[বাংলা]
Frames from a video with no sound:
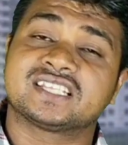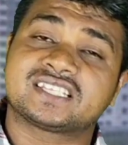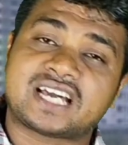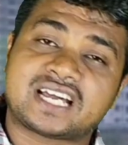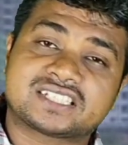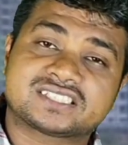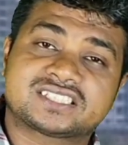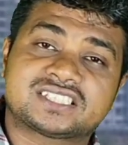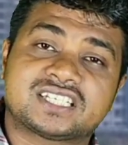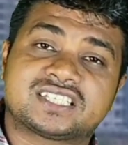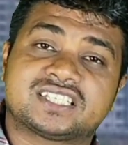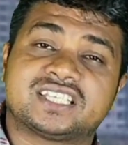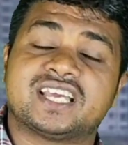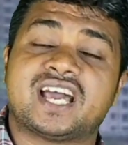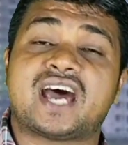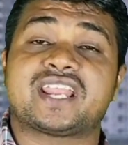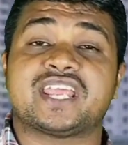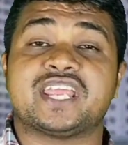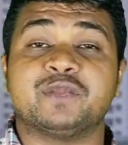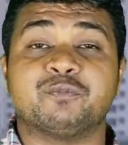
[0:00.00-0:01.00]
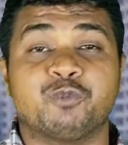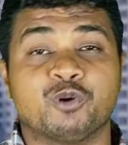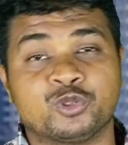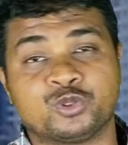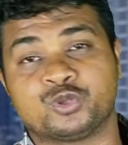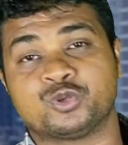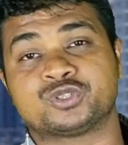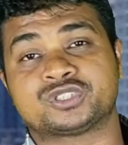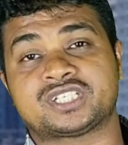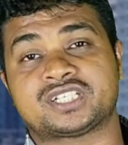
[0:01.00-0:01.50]
তার সাথে আর এই
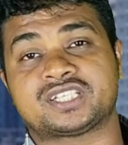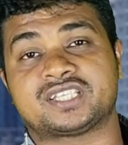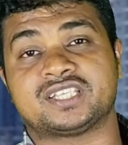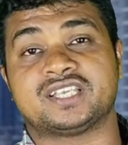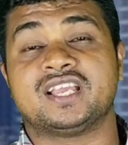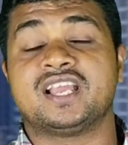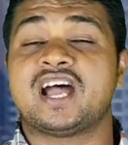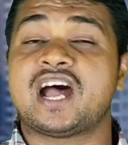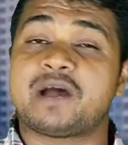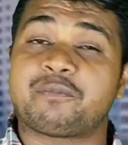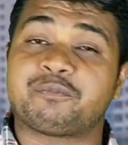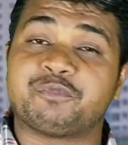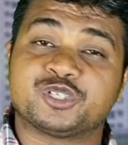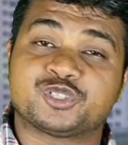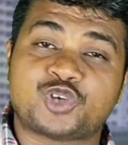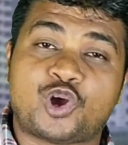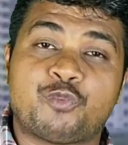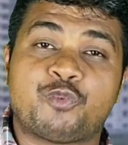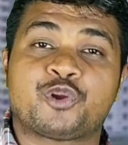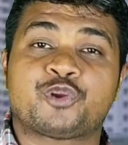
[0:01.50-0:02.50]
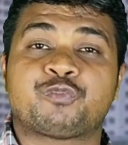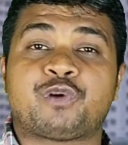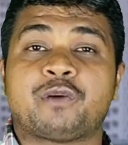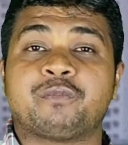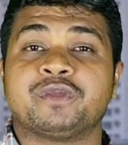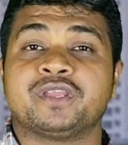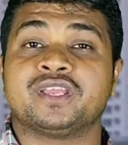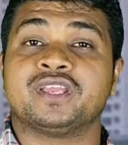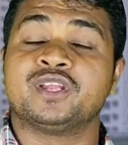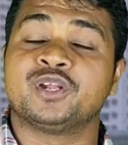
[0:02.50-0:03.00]
বন্ধুর সাথে আপনি
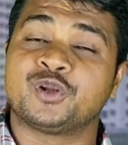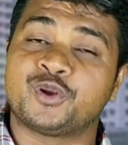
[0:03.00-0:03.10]
সমানভাবে